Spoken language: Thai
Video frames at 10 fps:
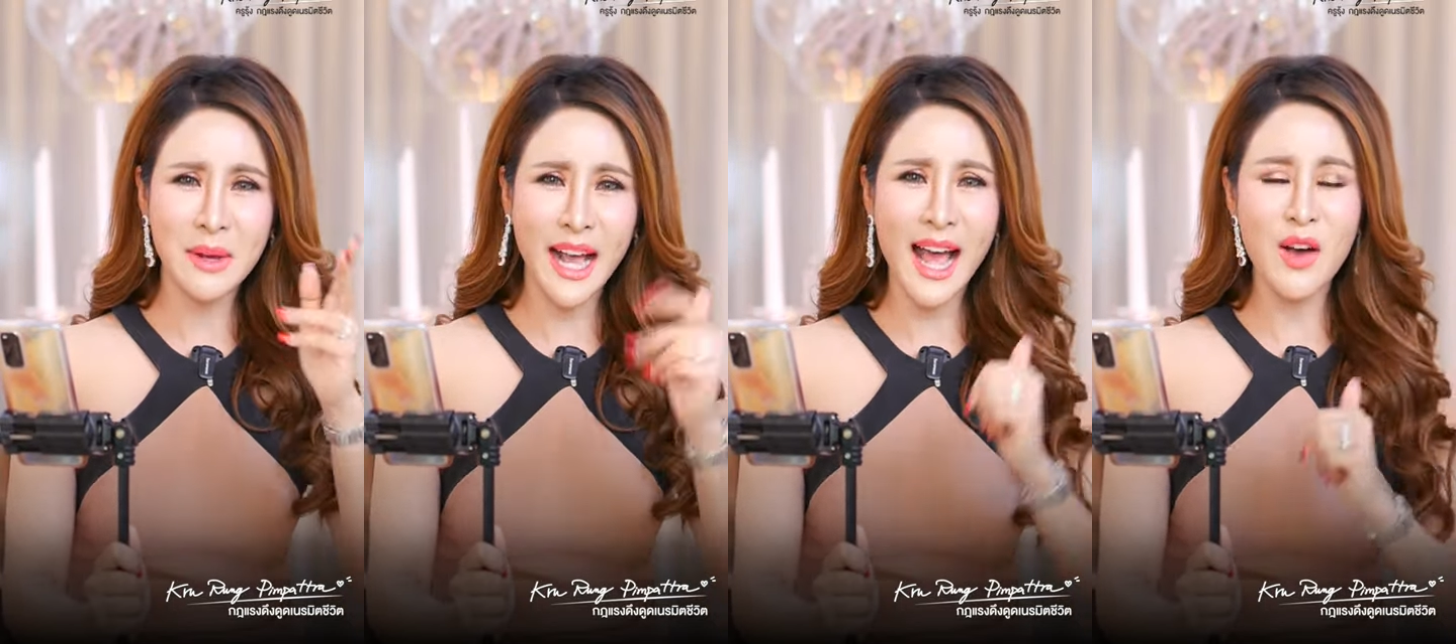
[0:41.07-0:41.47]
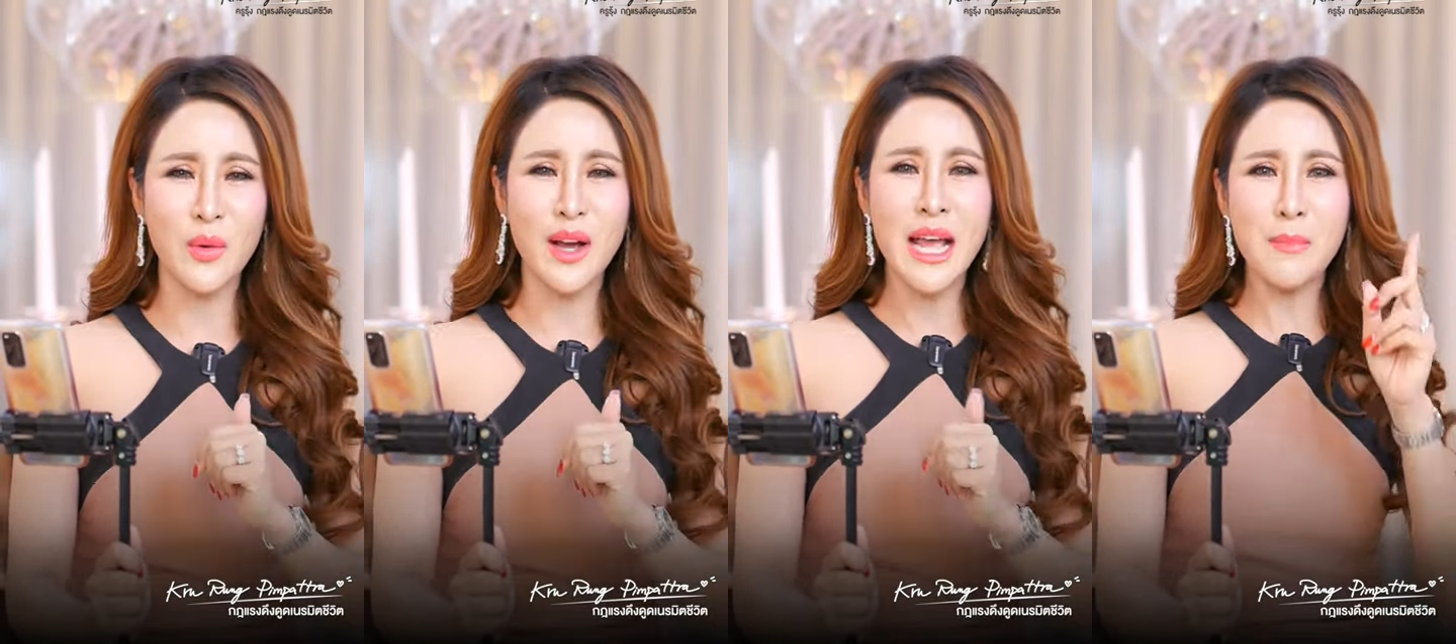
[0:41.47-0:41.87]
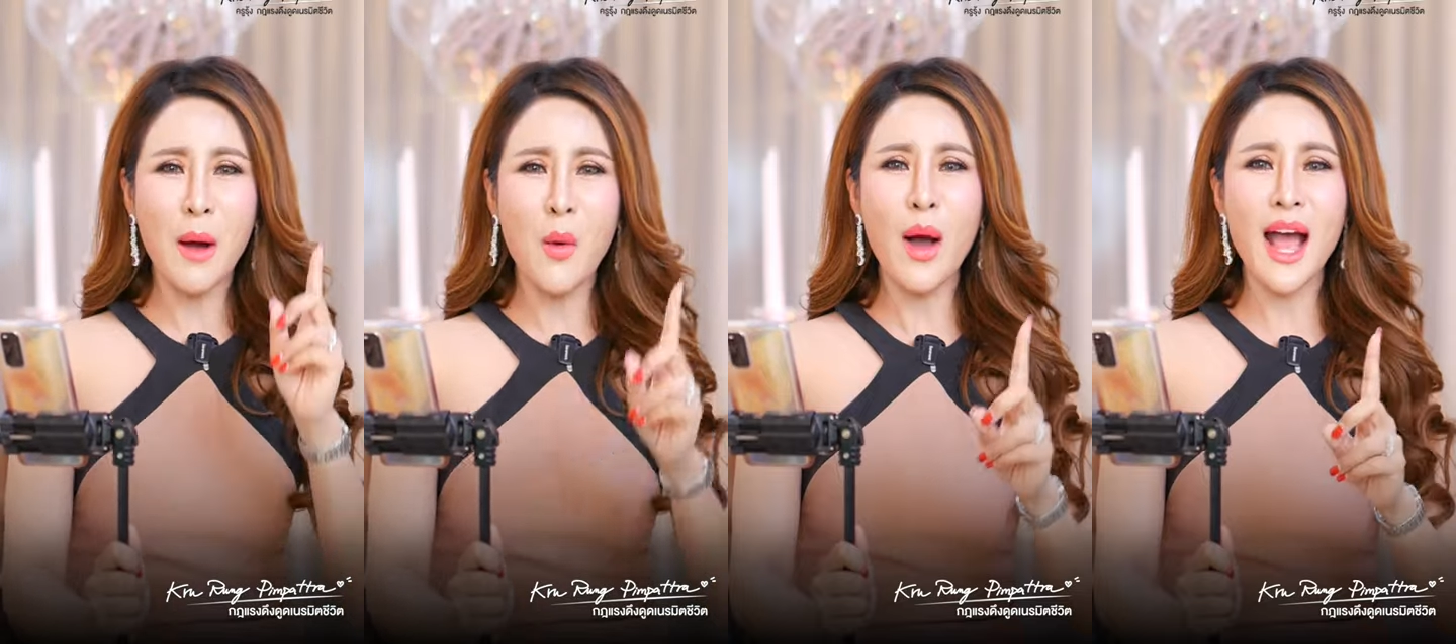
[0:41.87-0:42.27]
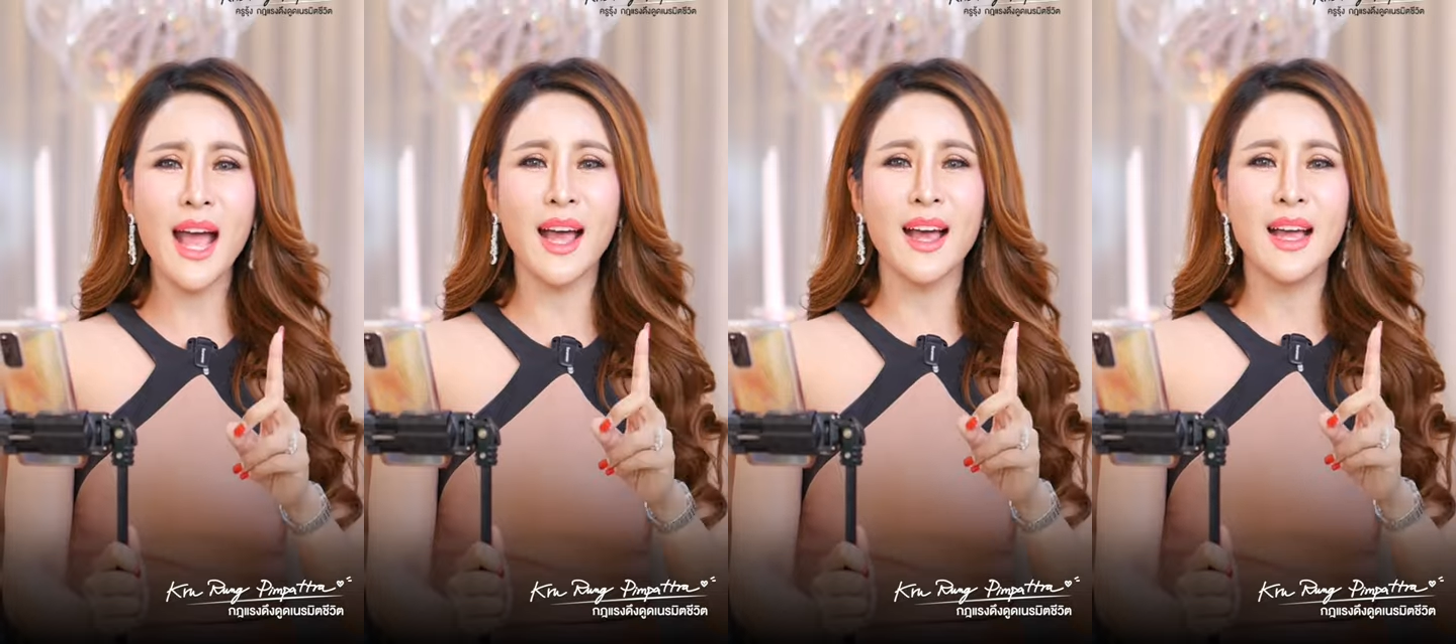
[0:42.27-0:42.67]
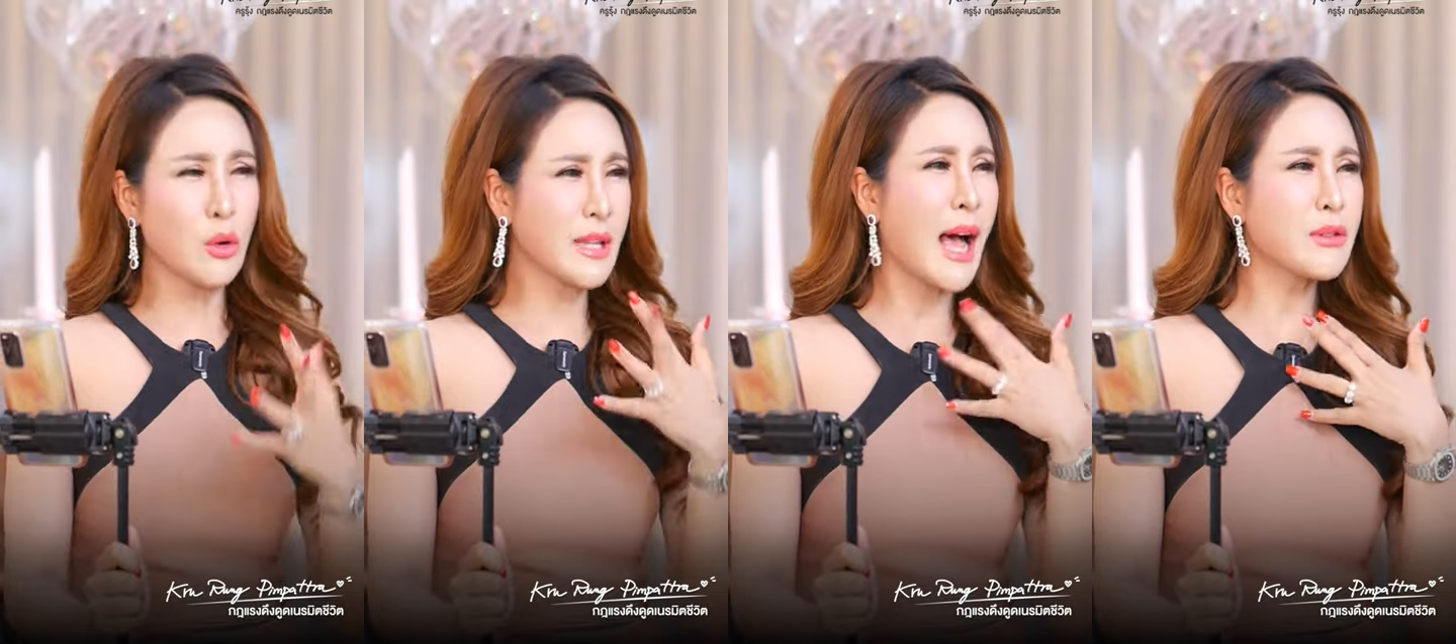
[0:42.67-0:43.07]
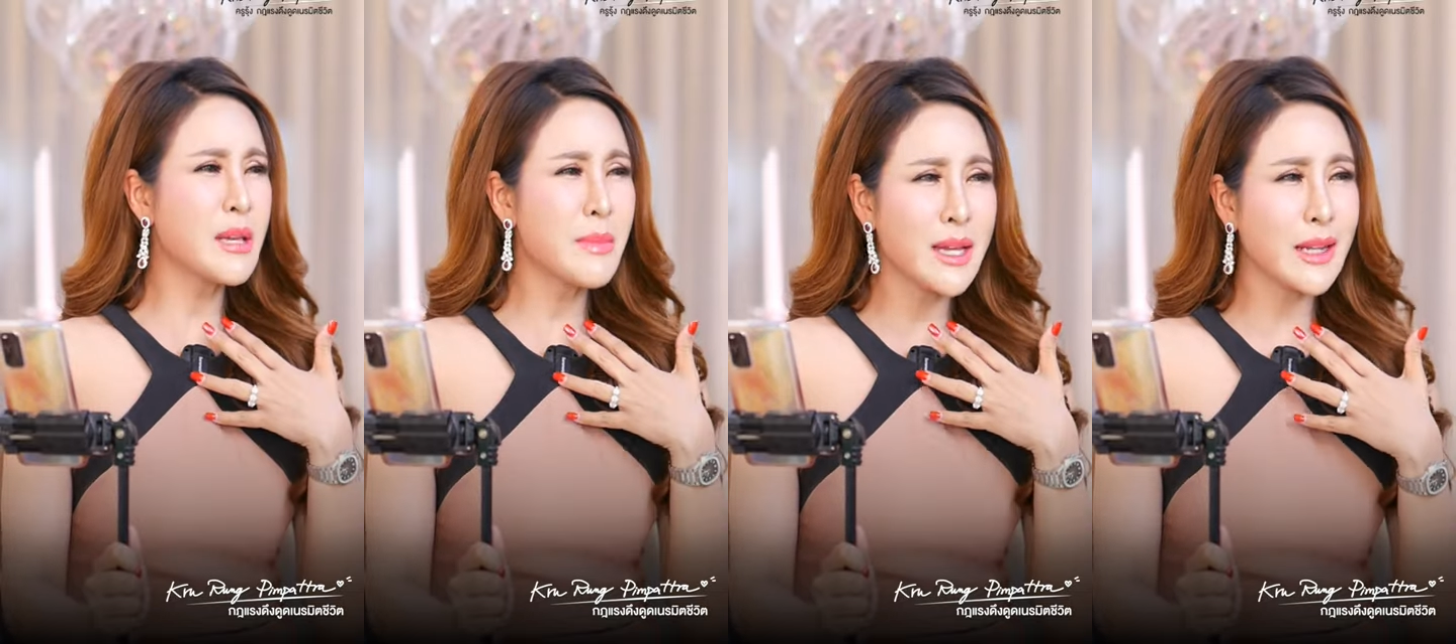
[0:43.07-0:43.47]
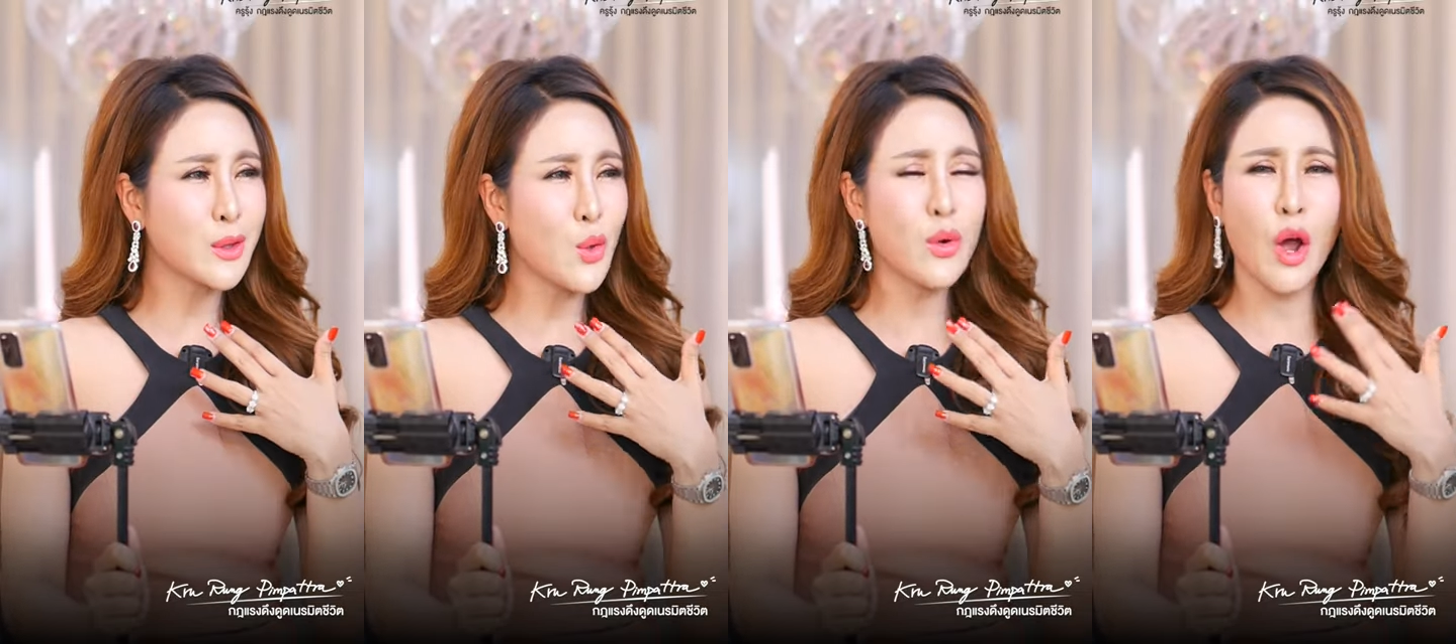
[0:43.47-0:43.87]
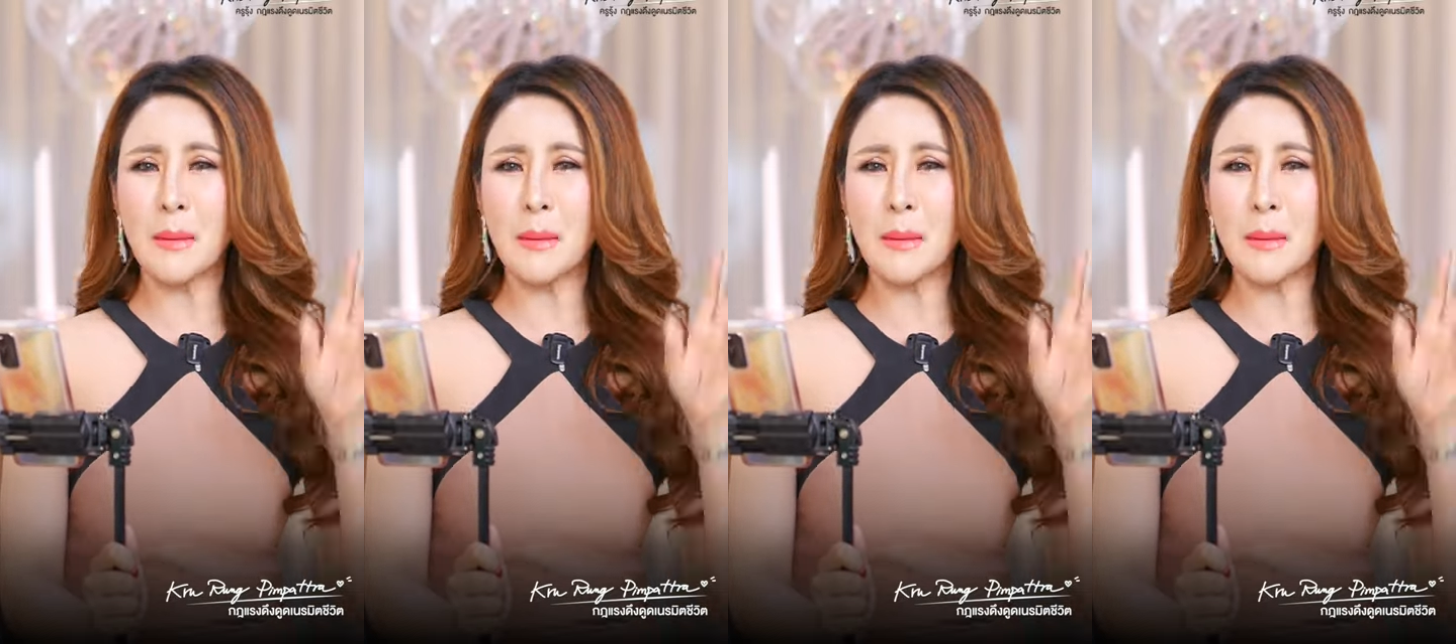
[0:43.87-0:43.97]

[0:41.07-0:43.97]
119 เพียงเพราะว่ารองเท้าที่มีในตู้